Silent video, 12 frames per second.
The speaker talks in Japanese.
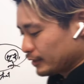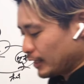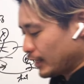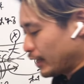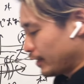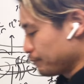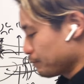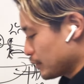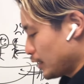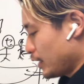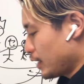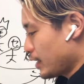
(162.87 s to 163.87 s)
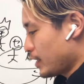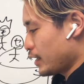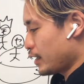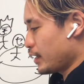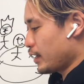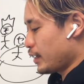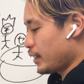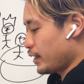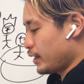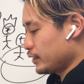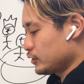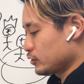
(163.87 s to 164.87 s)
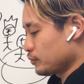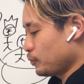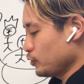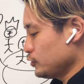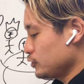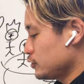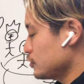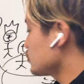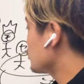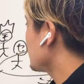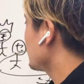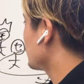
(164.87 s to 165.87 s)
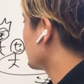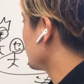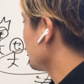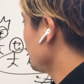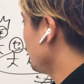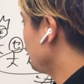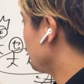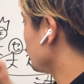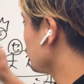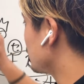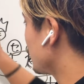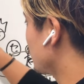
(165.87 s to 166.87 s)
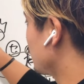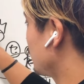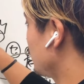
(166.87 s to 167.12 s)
で、えー、っと、ポイントチェックいこうかな。ポイントチェック。